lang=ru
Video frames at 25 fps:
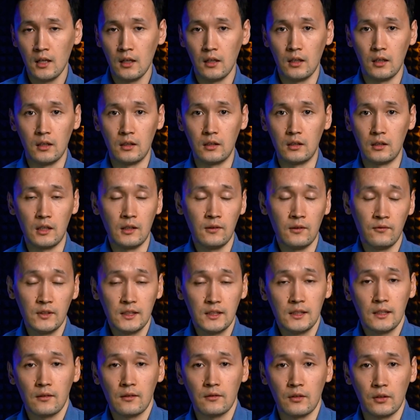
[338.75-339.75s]
э,
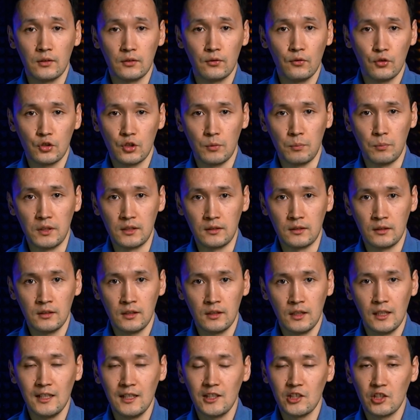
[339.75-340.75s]
реинвестирование в свой же бизнес
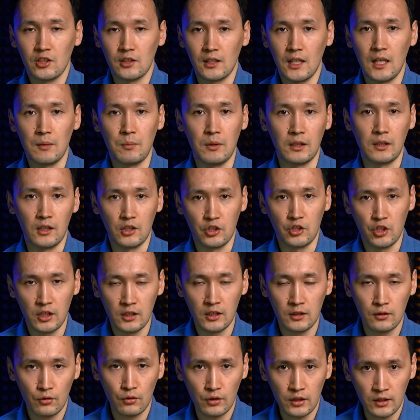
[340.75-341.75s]
или же для
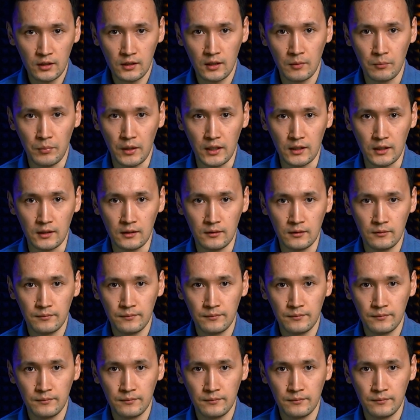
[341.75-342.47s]
поглощения других компаний.